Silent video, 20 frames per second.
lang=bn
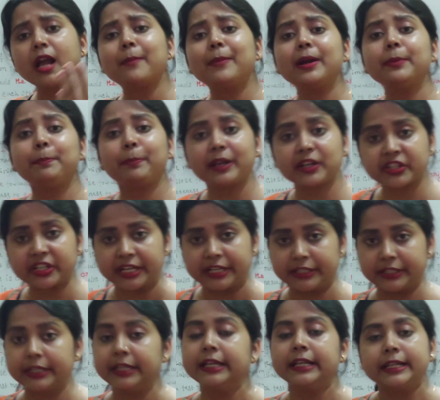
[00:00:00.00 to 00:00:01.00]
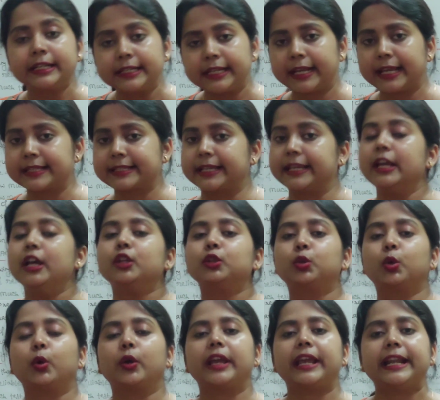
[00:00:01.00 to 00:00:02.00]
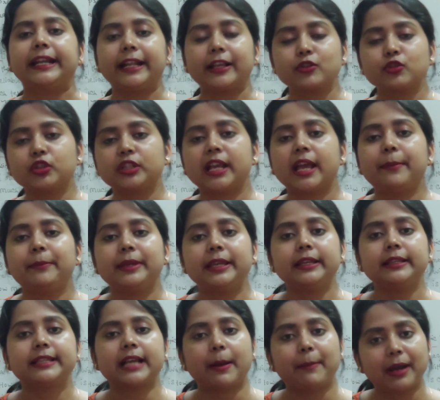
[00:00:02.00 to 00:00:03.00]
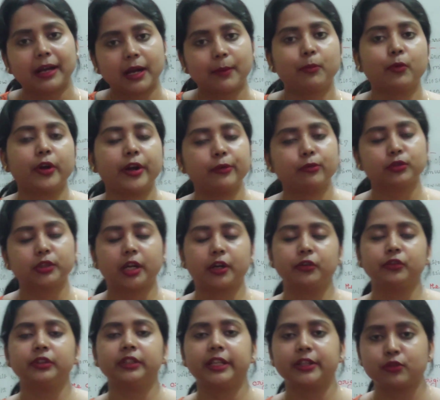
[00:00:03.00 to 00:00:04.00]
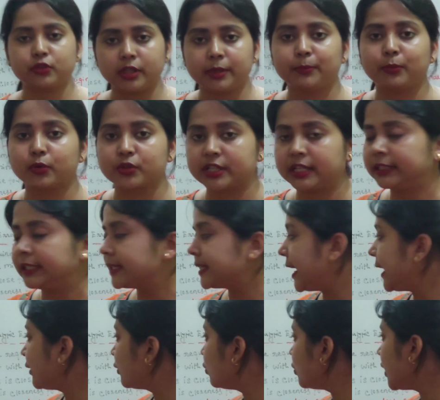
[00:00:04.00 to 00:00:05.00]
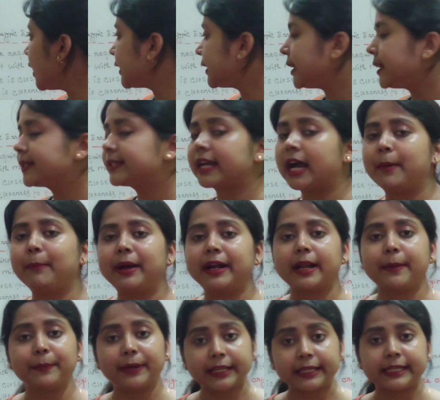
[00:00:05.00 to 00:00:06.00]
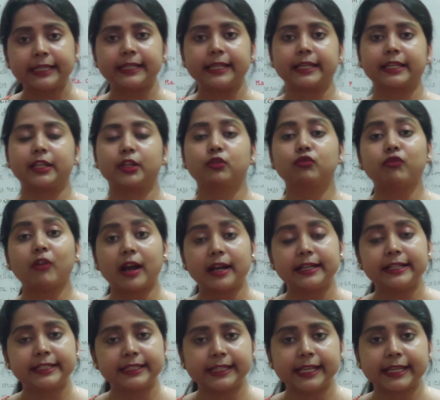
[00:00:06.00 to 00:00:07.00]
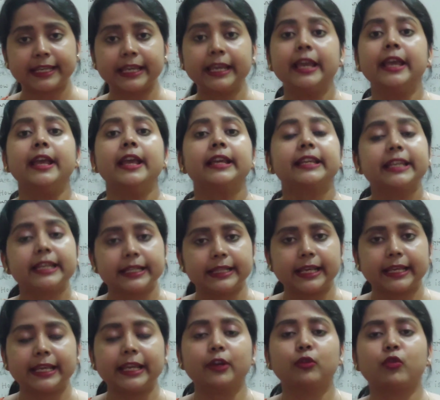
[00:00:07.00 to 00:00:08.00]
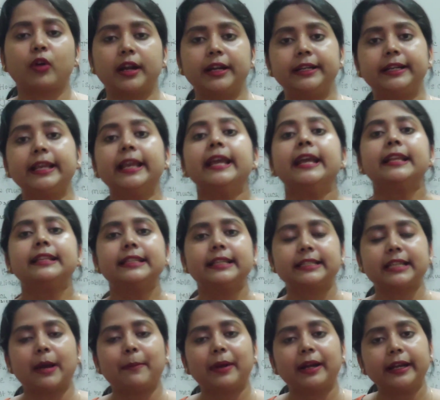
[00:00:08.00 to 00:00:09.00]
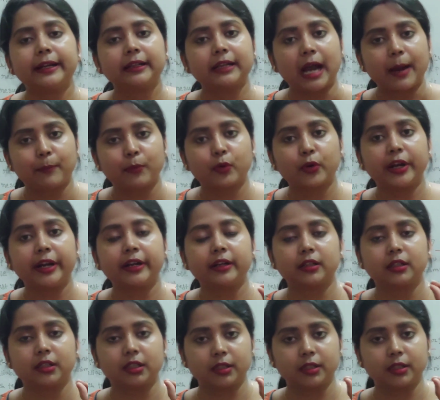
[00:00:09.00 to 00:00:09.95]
আমার পেশেন্ট ঠিক আছে তো এটা যদি আমি জামা কাপড়ের উদাহরণ দিয়ে যদি বোঝাতে যাই কোন একটা জামার আমরা কি দেখি কোয়ালিটি দেখি কি দেখি কোয়ালিটি যে জামারের কাপড়ের